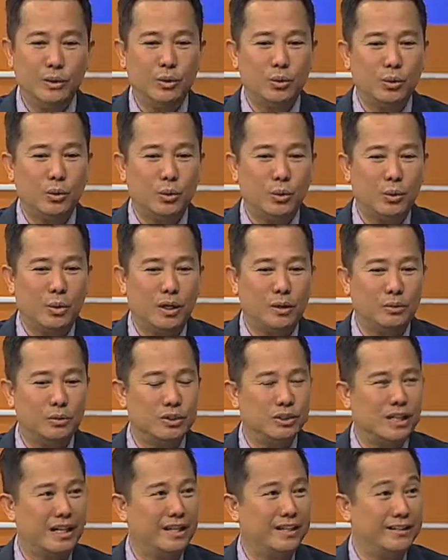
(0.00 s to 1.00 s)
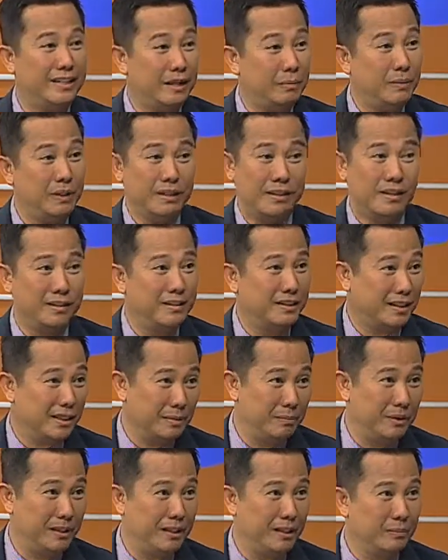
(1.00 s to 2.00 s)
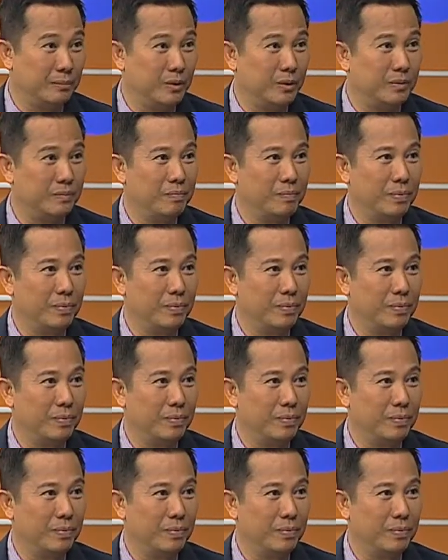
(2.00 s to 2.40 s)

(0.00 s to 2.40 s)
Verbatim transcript: tinuturuan mo siya, debit card ang gamitin mo.